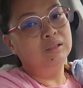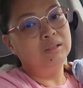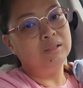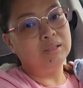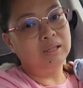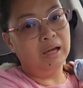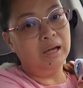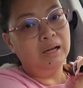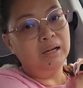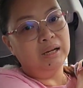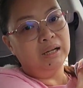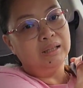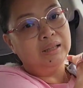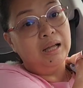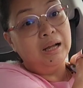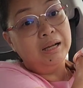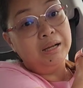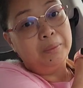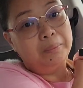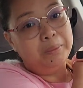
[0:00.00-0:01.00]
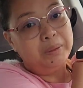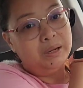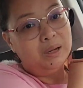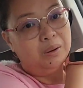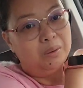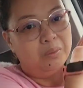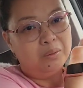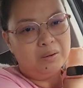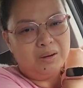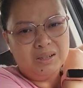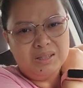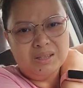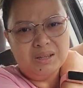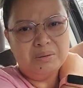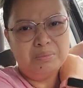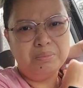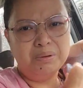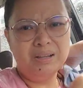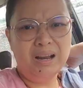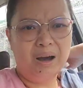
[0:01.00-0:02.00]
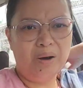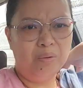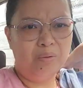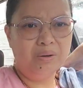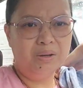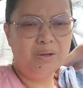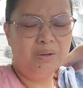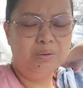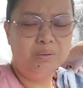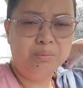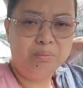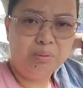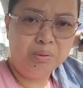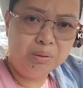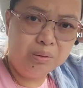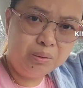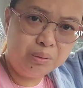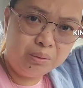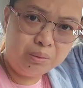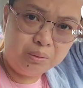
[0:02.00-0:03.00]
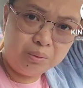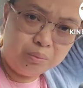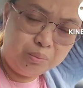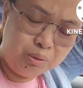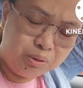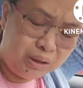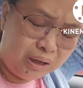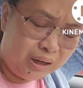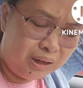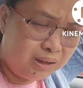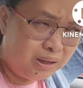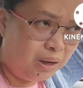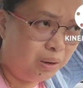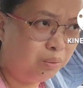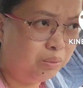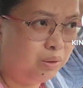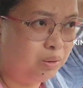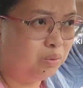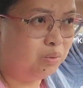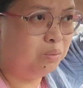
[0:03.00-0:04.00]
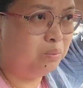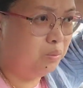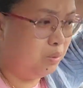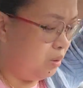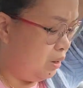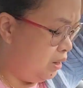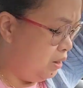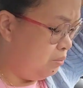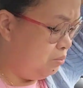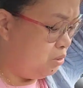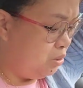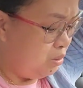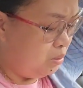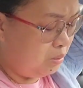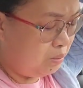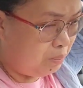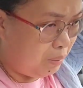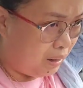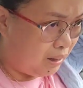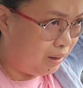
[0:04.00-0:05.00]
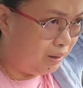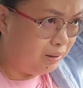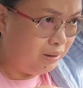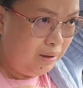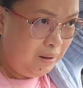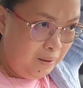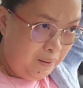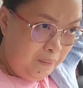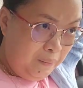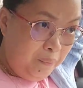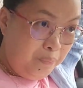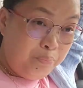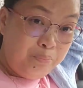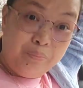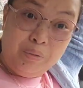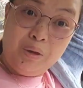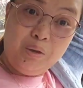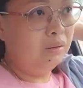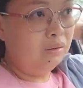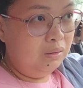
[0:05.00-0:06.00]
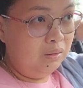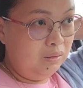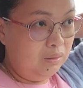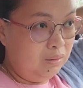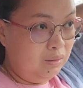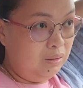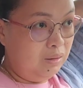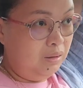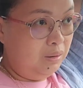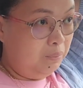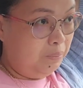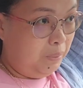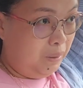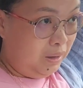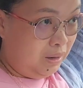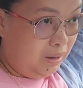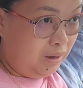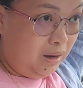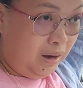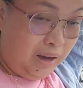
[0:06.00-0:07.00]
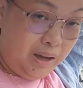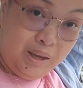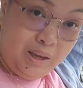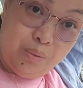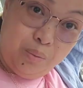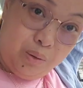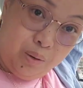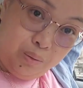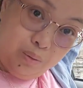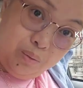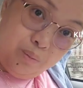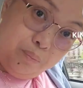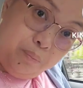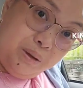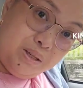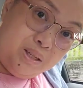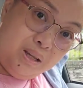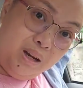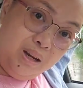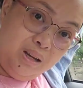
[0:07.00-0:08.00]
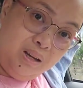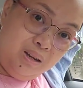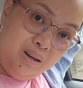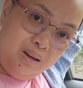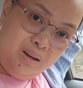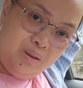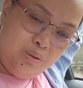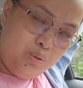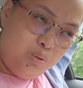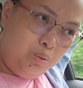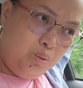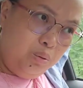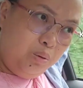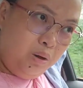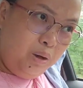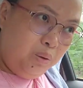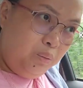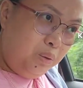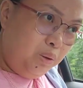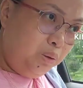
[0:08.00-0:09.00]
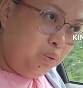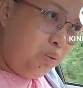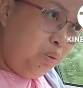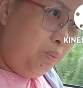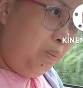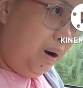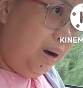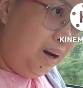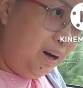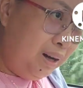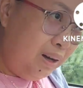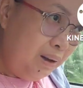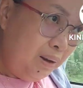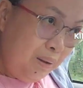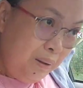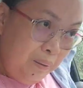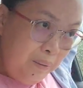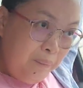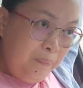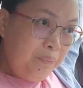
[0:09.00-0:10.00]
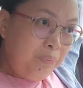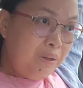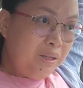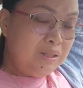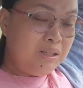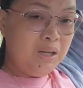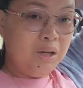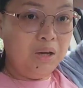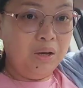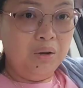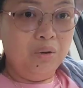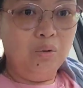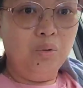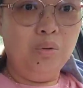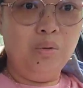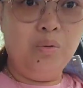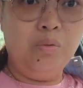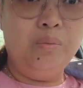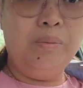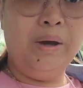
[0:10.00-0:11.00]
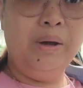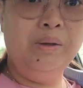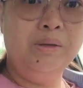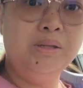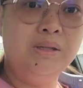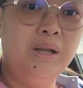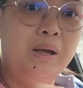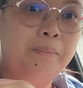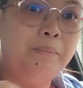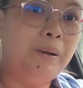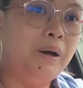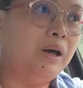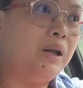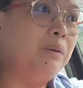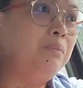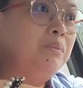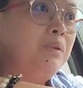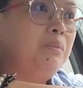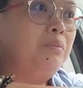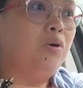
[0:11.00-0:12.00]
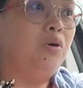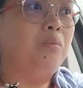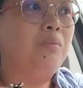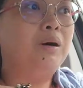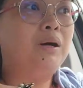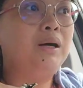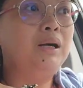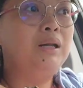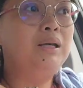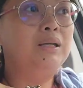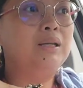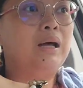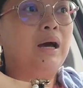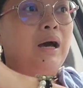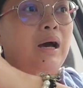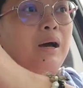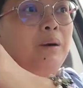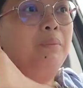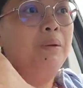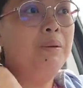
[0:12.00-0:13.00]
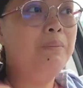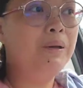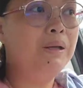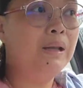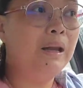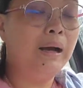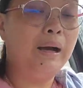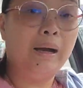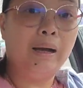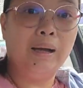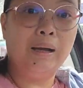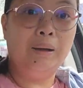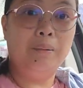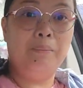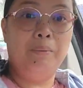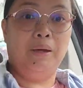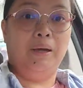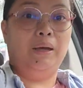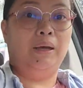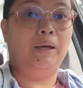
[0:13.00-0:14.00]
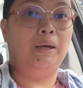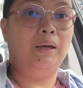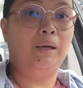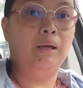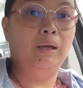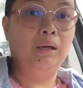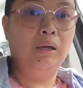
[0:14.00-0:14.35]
sana tanggapin ako kasi bigla akong inubo. Ubo talaga ako ng ubo. Alam niyo yun, parang na parang ayaw akong pasalinin ng dugo. Ewan ko ba? Kasi umayos na pakiramdam ko, magaling na. Abay, biglang kagabi,